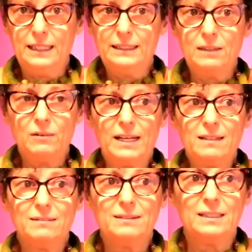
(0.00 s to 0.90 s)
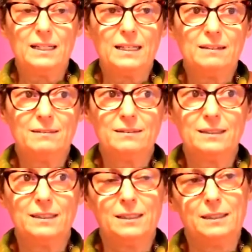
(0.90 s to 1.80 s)
Então esse,
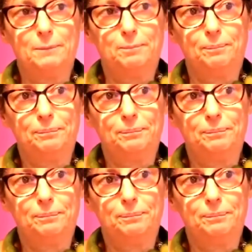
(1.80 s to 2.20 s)
esse